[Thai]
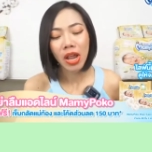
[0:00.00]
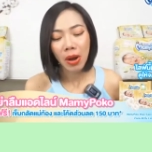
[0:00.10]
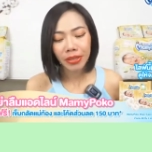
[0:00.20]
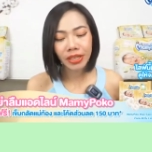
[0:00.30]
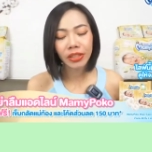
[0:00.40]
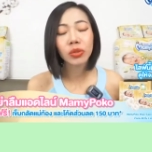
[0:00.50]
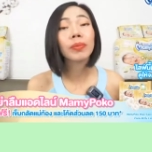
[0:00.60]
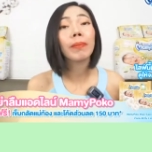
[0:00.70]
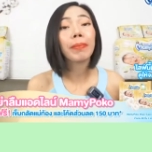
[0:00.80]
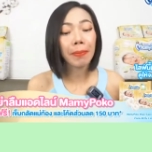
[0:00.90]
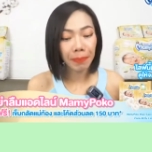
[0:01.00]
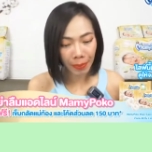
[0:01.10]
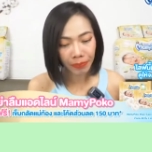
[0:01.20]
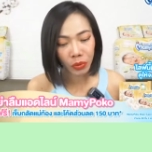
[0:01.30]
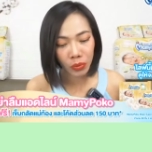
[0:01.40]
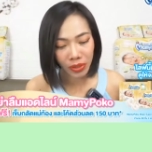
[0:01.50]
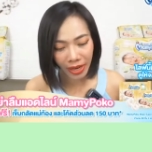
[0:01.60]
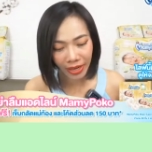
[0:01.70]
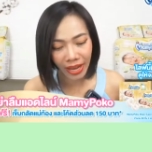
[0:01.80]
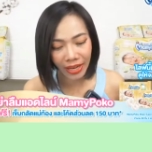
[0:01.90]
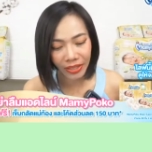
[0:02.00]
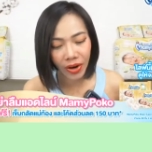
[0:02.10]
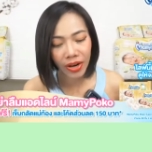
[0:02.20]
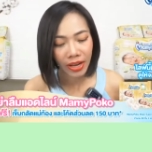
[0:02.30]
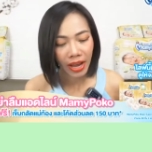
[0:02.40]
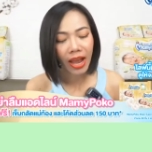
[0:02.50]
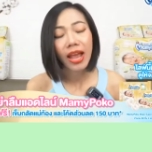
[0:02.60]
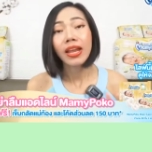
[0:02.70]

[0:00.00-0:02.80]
เพราะฉะนั้นคุณแม่ไปปรับดูนะคะเนาะอ่ะ